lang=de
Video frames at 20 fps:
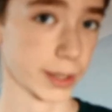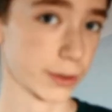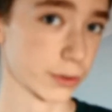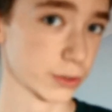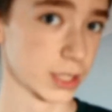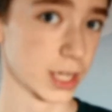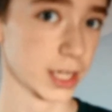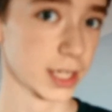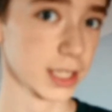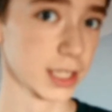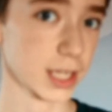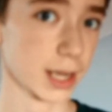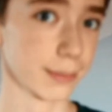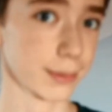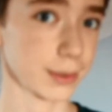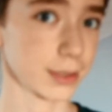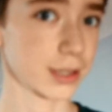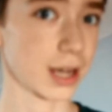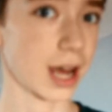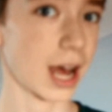Man kann auch sagen, ich
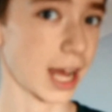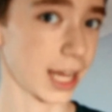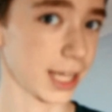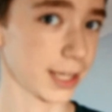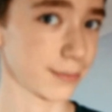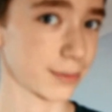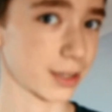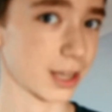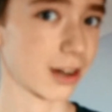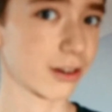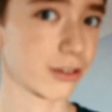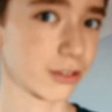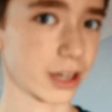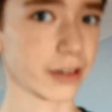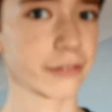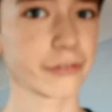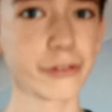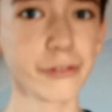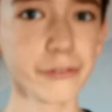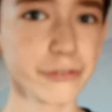habe in einem Jahr
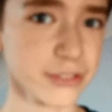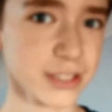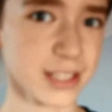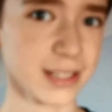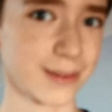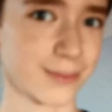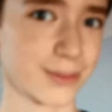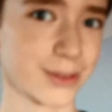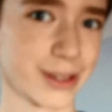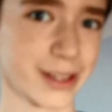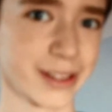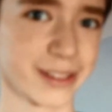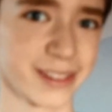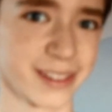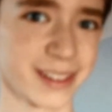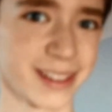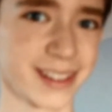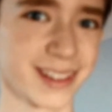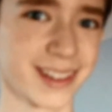115 Abonnenten